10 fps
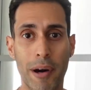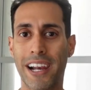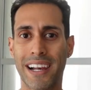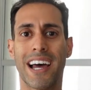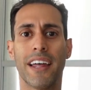
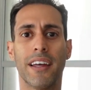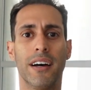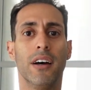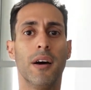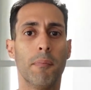para
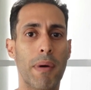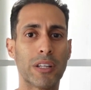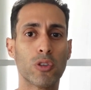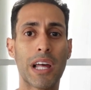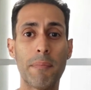nada.
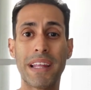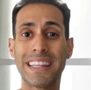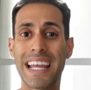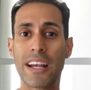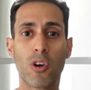Va
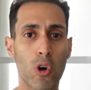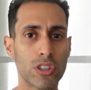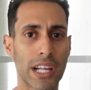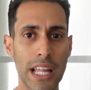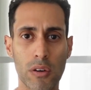totalmente en
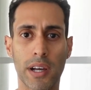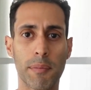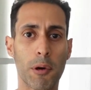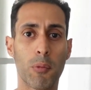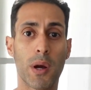contra de lo
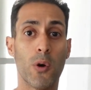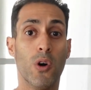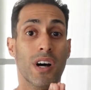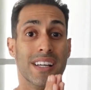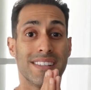que
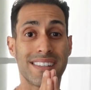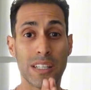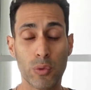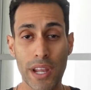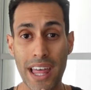promuevo.
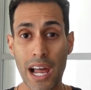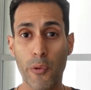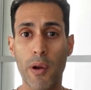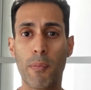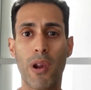Si tú le das
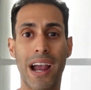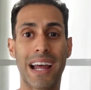al cuerpo la